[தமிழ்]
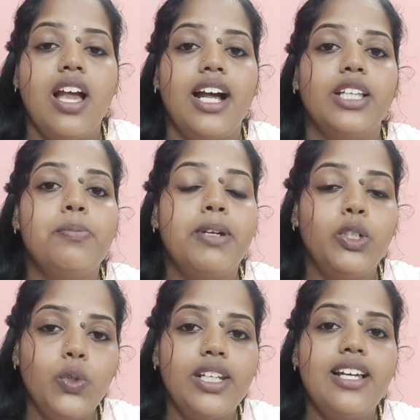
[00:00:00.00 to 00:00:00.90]
அது
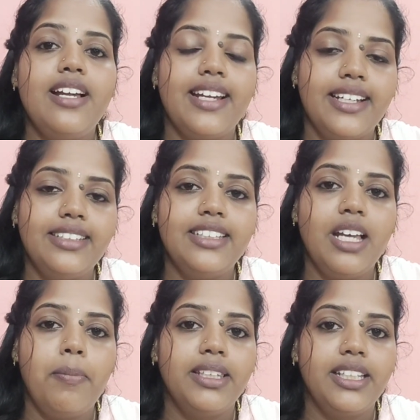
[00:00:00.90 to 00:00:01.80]
மட்டும் இல்லை
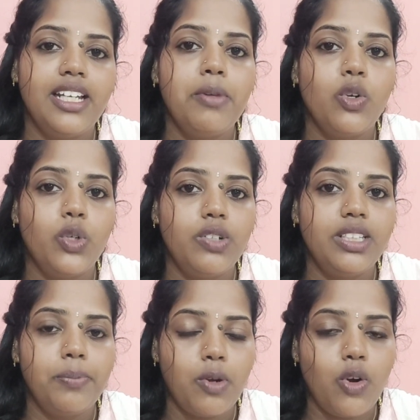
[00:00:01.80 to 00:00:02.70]
அடுத்ததாக பார்த்தீங்கன்னா நம்ம கொண்டு
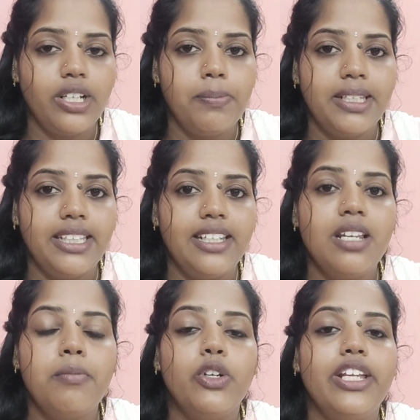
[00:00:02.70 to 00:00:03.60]
வந்த ப்ராடக்ட் பார்த்தீங்கன்னா
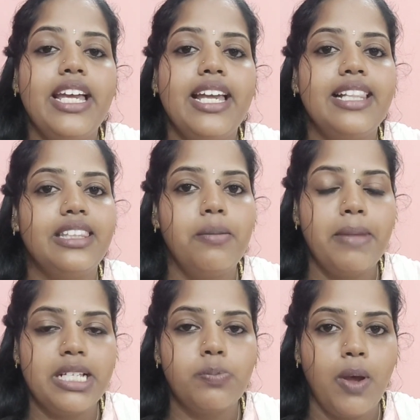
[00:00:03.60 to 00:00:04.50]
நம்மளுடைய ஹெல்த்தி
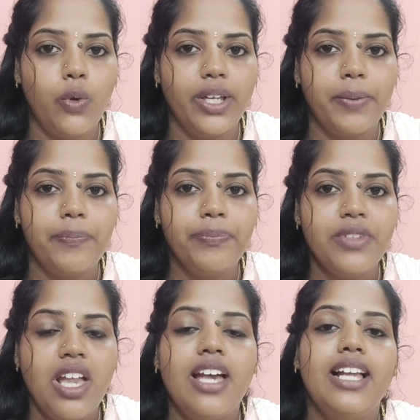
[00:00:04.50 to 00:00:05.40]
மிக்ஸ் பவுடர்
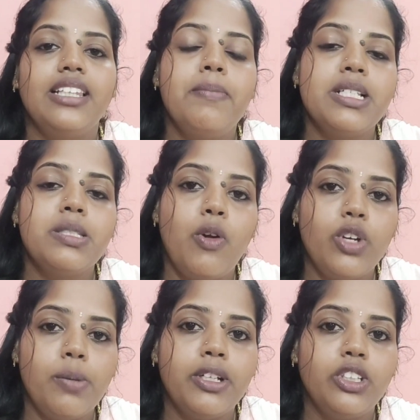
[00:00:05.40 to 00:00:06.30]
ஹெல்த் மிக்ஸ்
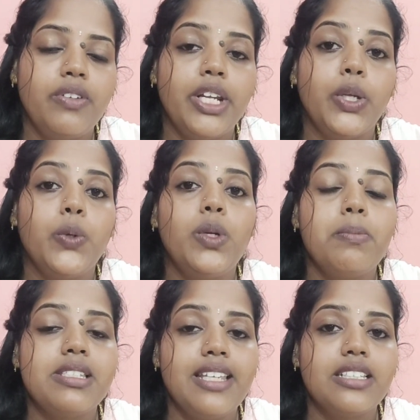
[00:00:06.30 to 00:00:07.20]
பவுடரை பொறுத்த வரைக்கும்
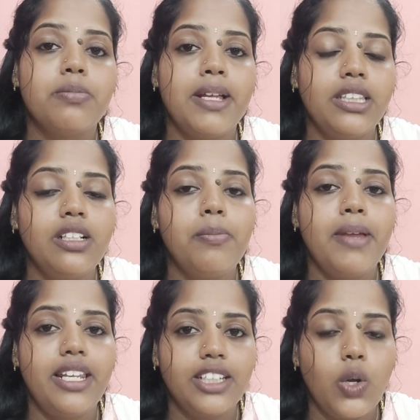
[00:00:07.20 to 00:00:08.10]
நம்ம சிக்ஸ் மந்த்துக்கு
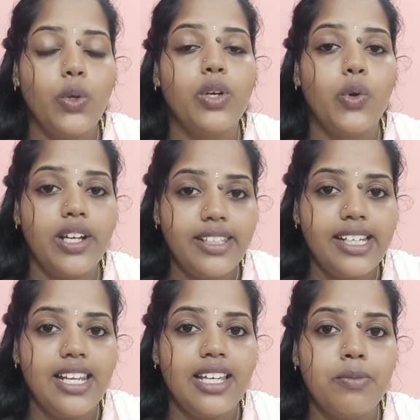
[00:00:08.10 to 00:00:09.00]
மேலே இருக்கிற
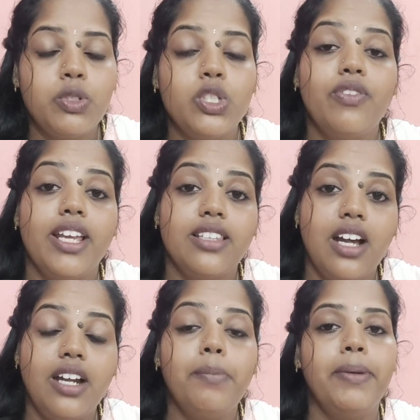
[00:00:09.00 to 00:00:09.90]
குழந்தைங்கள ஆரம்பித்து
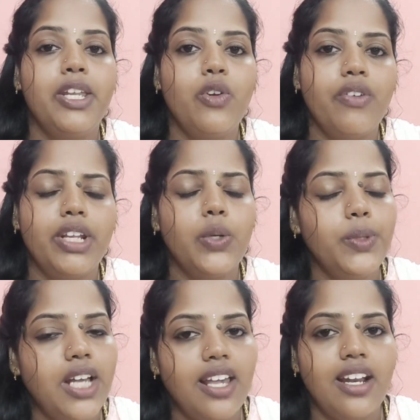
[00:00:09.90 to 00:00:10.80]
வயதான பெரியவங்க
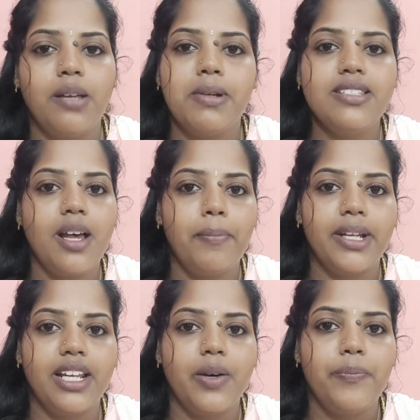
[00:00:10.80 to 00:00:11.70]
வரைக்கும் தாராளமாக
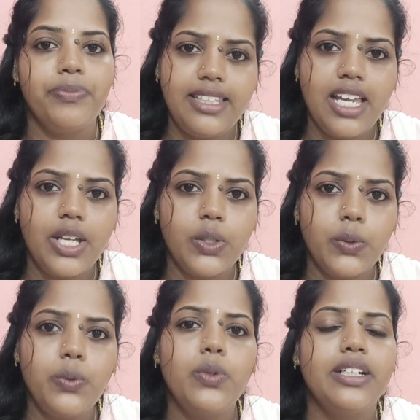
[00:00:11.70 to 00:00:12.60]
சாப்பிடலாம் ஹெல்த்தியாக
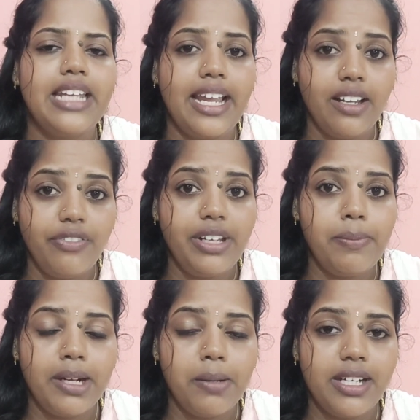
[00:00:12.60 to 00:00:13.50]
இருக்கும் டயர்டாக ஃபீல்
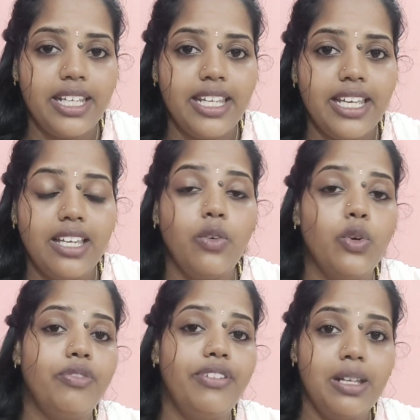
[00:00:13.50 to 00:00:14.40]
பண்ண மாட்டீங்க
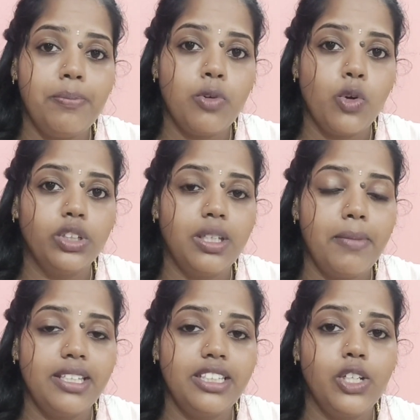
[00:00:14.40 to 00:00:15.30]
ஒரு ஃபில்லப் கொடுத்த
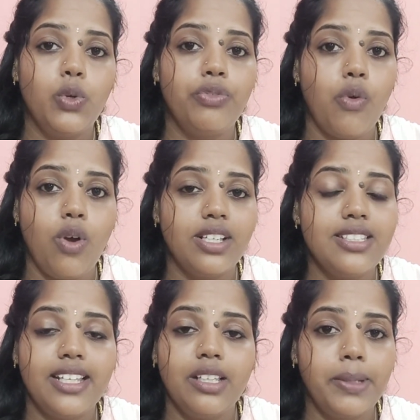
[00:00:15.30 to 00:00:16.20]
மாதிரி இருக்கும் ஒரு ஃபோர்
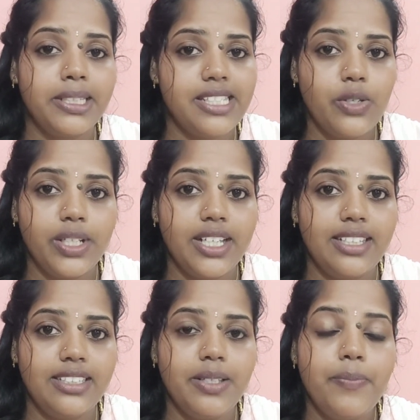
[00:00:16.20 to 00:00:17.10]
ஹவர்ஸ் எந்த வசதியும்
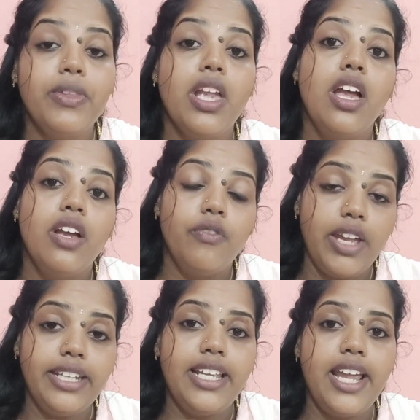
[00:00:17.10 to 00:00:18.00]
இருக்காது
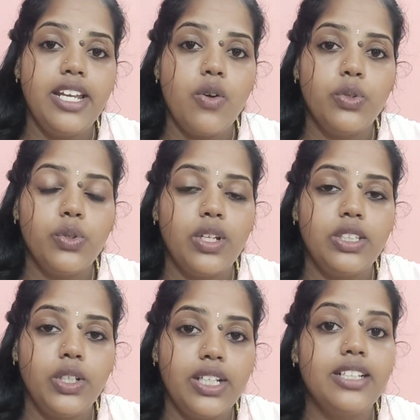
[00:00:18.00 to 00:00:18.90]
வெயிட் கெயின் ஆகும்
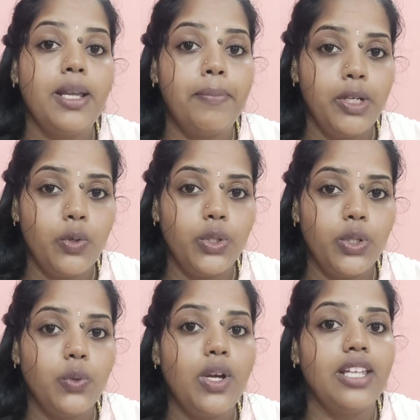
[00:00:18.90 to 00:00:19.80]
குழந்தைங்களுக்கு எப்படி
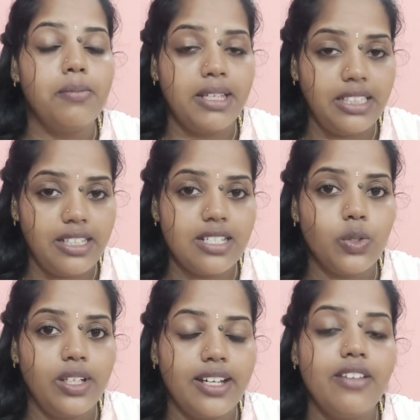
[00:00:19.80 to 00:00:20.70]
கொடுக்கணும் அந்த மாதிரி நான்
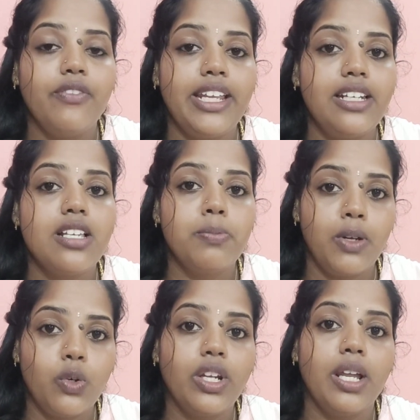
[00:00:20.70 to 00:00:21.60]
சொல்கிறேன் வெயிட் லாஸ்
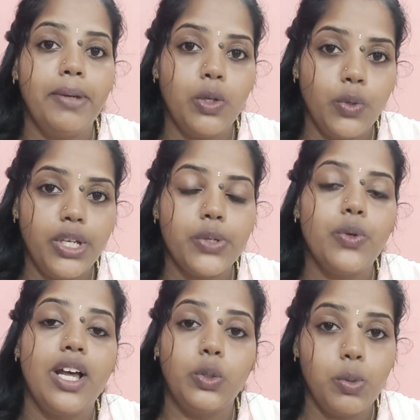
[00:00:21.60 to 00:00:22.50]
பண்ணுறவங்க எப்படி குடிக்கணும்
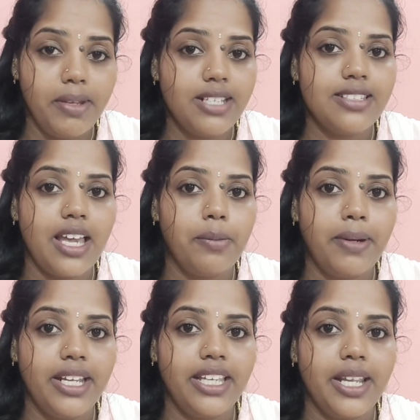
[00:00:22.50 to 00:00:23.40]
அதுவுமே நான் ஷேர்
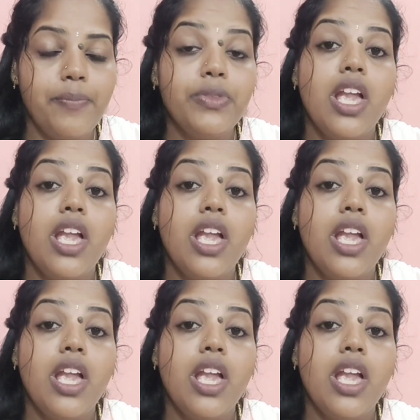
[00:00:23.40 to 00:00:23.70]
பண்ணிக்கிறேன்